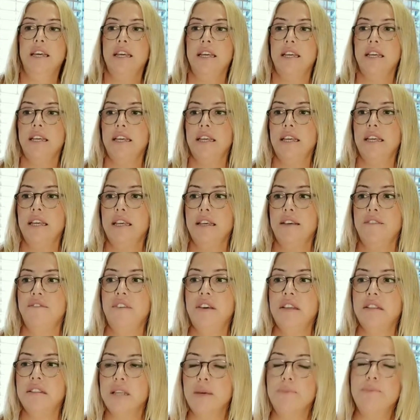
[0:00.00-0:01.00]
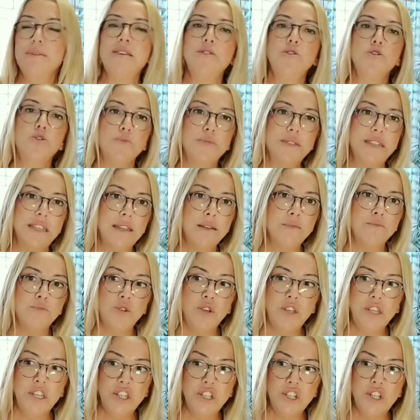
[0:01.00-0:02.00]
E, ve tabii ki Jüpiter'in
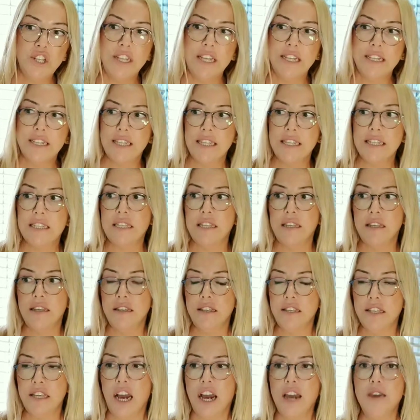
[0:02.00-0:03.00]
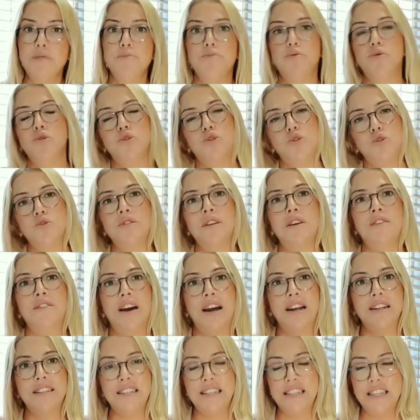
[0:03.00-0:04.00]
bu iyicil etkisi yay burcunun da
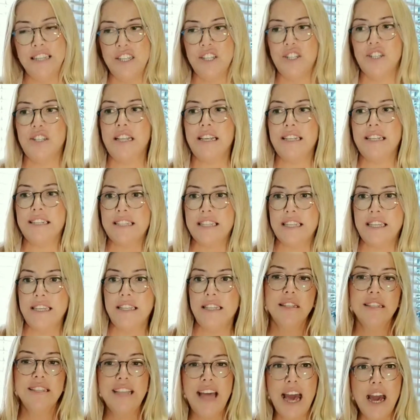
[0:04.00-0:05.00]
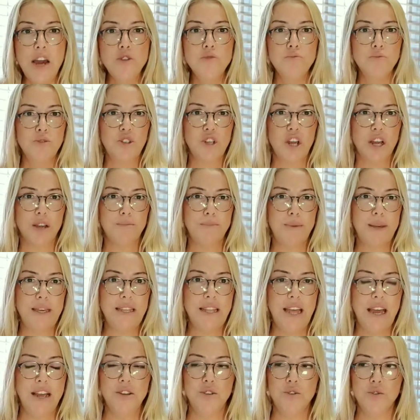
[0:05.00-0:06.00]
verdiği iyicil etkiyle daha yumuşak bir
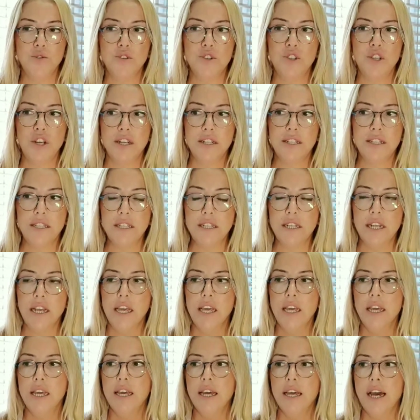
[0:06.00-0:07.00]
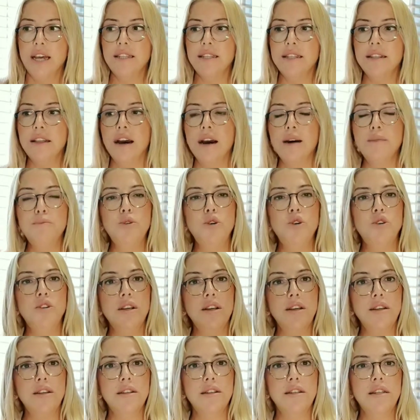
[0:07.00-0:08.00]
enerji olacaktır. Hani daha
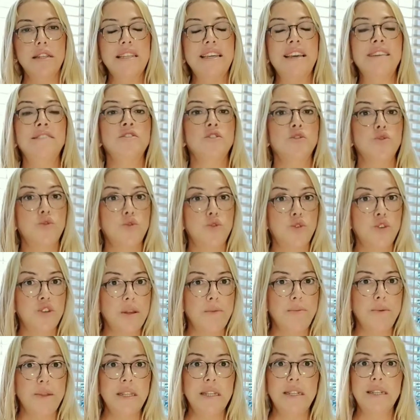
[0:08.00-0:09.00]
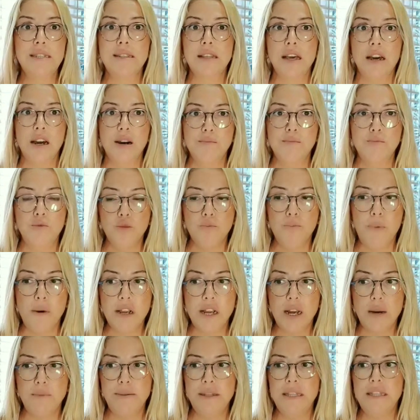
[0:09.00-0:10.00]
böyle e, geniş düşünebiliriz, daha büyük
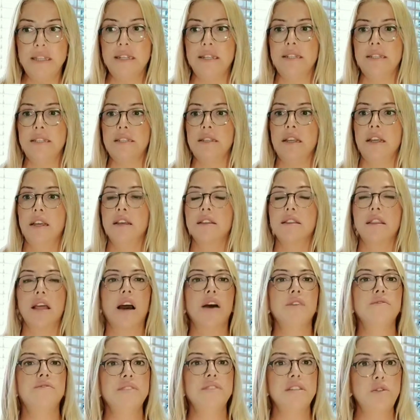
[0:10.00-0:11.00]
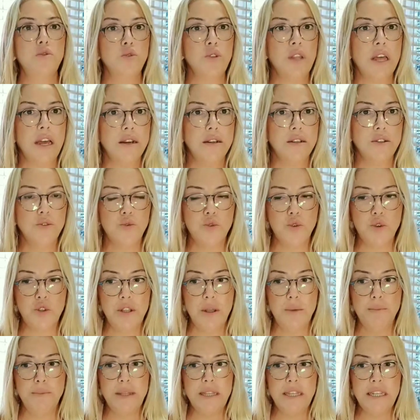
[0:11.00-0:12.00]
bakabiliriz, daha vizyoner
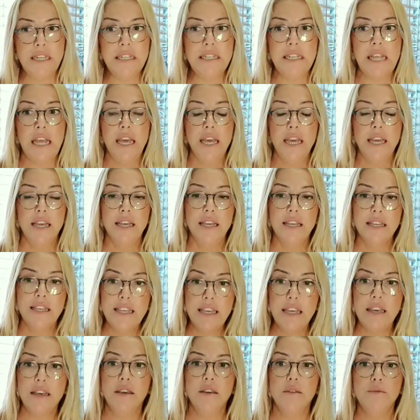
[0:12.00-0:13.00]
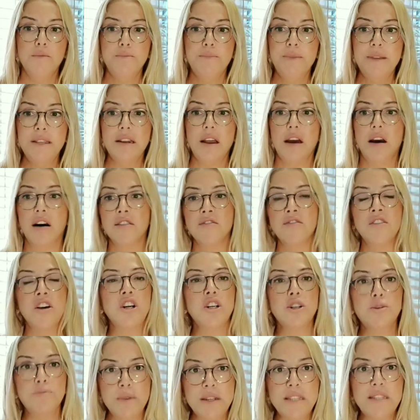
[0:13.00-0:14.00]
düşünebiliriz. Ki bir
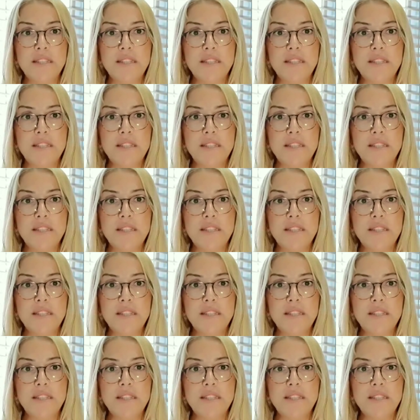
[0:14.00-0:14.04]
anlaşma